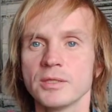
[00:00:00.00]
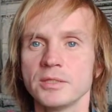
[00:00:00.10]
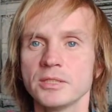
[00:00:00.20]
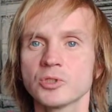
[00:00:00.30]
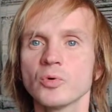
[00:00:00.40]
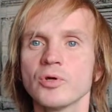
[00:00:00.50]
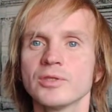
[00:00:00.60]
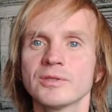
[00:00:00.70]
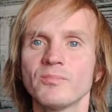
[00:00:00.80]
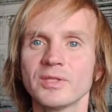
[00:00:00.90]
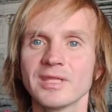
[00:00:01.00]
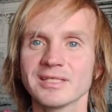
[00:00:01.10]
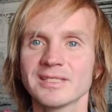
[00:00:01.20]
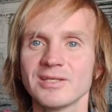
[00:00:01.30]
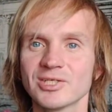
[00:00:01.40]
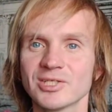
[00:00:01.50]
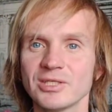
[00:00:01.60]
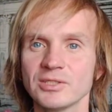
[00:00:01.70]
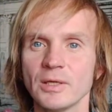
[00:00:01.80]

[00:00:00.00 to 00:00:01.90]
не стоит пытаться решить,